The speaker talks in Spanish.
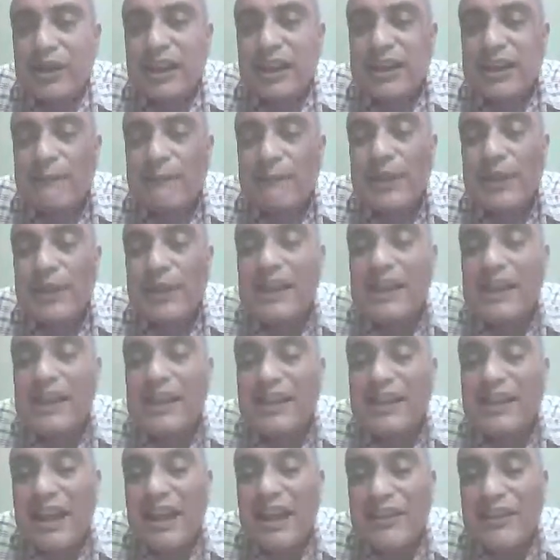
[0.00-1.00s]
que
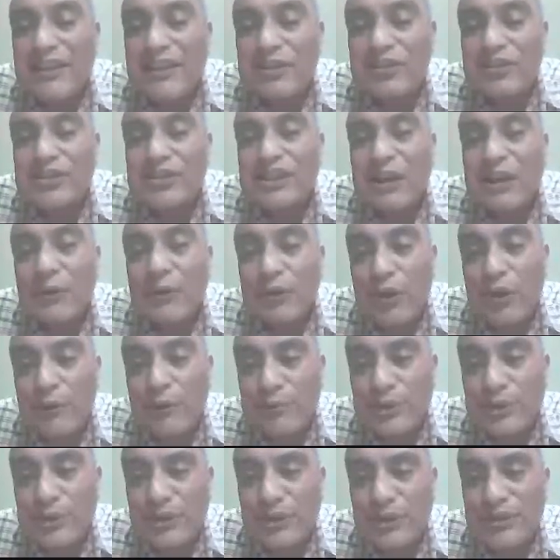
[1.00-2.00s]
reptiles y aves son
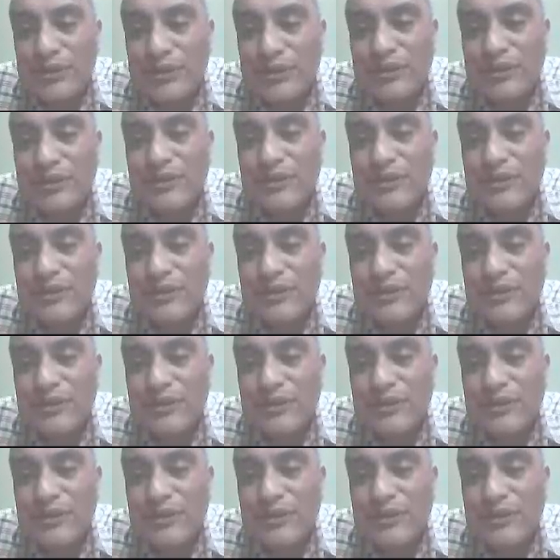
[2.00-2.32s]
saurópsidos.